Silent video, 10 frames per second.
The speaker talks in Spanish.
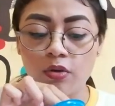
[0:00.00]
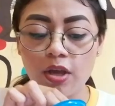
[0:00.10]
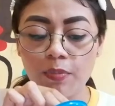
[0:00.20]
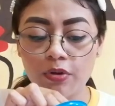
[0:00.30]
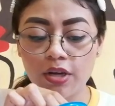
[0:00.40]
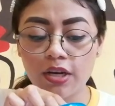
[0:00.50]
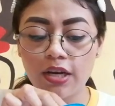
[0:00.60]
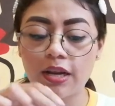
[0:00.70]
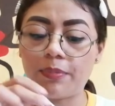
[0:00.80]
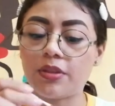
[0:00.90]
Voy a
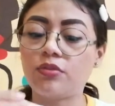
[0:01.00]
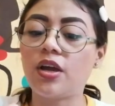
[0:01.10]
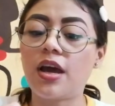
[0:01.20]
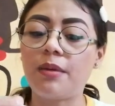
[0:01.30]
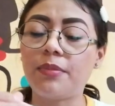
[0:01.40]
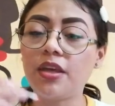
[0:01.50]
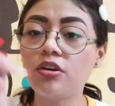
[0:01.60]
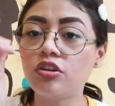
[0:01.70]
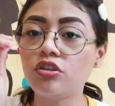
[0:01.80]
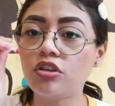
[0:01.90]
ponerle la pintura a
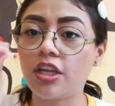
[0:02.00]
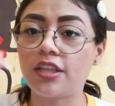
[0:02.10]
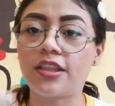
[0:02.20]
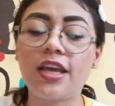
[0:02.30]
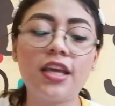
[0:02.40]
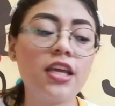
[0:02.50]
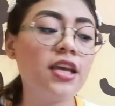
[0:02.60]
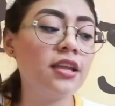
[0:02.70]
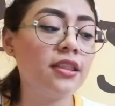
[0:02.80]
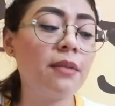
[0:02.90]
mi cotonete
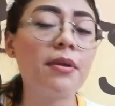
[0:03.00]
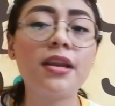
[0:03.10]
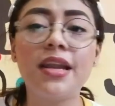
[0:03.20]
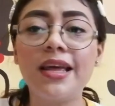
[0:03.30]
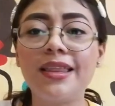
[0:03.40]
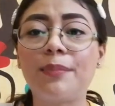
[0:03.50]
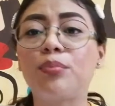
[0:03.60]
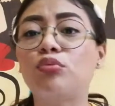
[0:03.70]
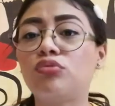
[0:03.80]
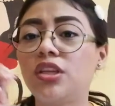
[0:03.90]
y de manera de
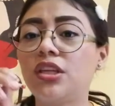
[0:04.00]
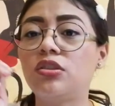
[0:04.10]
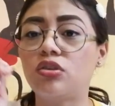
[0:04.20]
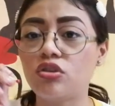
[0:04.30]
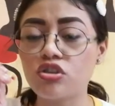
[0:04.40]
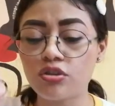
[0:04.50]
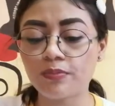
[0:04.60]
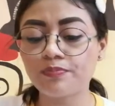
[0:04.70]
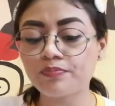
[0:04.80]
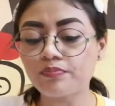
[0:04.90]
puntitos
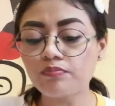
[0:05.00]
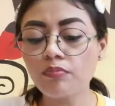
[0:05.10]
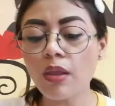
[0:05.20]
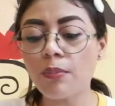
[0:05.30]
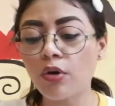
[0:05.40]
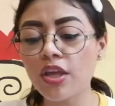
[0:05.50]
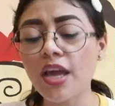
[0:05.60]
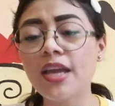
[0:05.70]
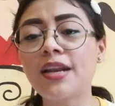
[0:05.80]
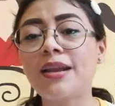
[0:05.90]
voy
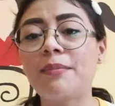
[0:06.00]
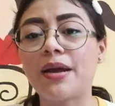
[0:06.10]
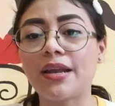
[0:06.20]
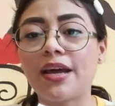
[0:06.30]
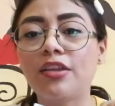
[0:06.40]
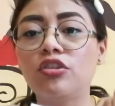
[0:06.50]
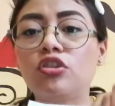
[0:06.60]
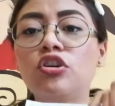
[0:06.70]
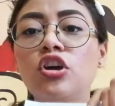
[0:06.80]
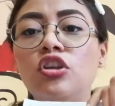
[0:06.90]
a ir
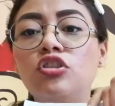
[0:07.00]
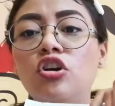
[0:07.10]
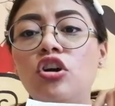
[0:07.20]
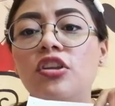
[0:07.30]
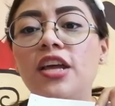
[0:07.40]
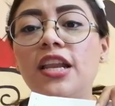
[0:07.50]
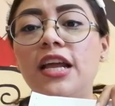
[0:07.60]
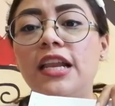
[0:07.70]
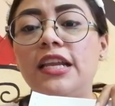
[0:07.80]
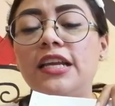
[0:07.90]
remarcando toda
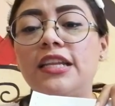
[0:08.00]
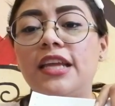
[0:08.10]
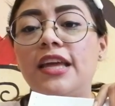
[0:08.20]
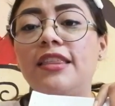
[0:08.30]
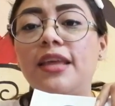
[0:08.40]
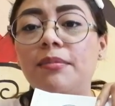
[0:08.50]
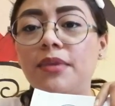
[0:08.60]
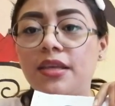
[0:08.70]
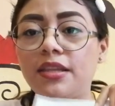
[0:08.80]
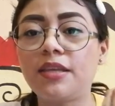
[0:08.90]
la línea de
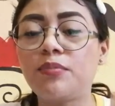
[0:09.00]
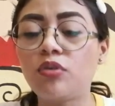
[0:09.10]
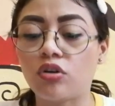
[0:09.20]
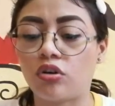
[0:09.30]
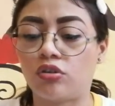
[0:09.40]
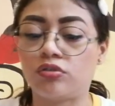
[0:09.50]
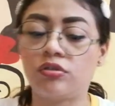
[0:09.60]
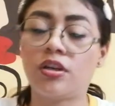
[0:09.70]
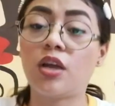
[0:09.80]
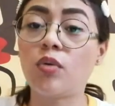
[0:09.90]
mi dibujo.
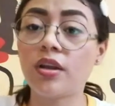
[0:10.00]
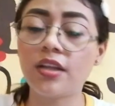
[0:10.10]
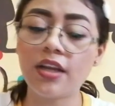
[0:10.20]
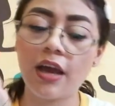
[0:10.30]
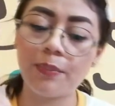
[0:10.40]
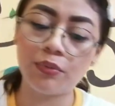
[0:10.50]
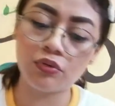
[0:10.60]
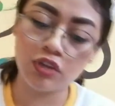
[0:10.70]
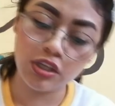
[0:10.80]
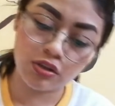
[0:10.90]
Recuerden a
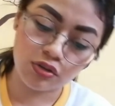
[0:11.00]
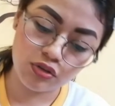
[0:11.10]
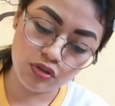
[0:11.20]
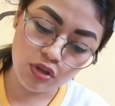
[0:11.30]
puntitos.